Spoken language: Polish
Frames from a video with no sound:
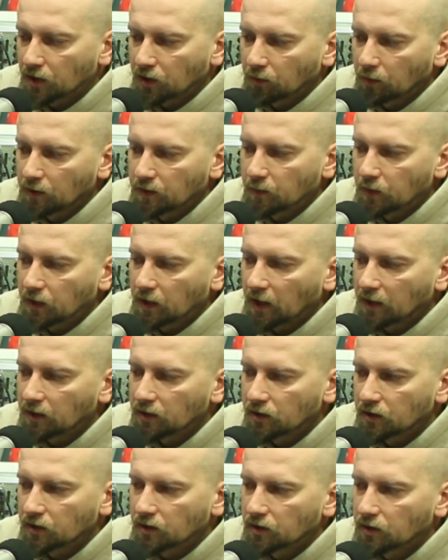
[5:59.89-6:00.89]
Natomiast
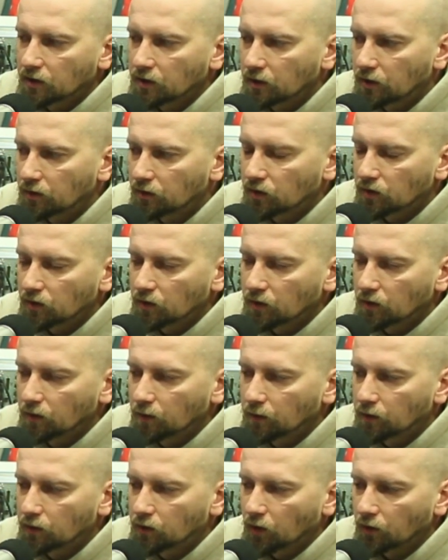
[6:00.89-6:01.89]
pytanie jest, czy, czy
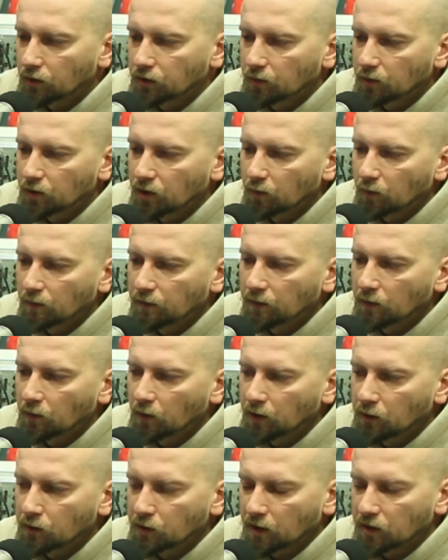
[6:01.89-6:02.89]
to, o czym się
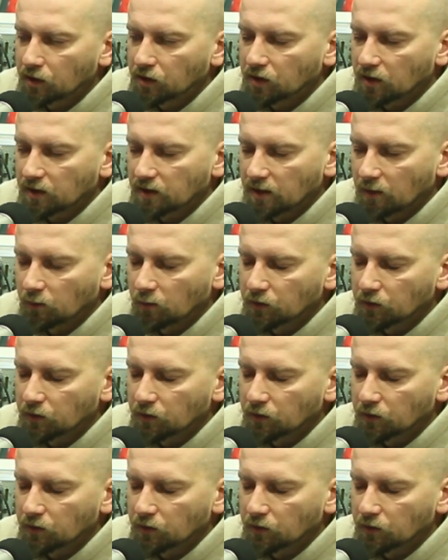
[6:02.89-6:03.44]
mówiło już jakiś czas temu,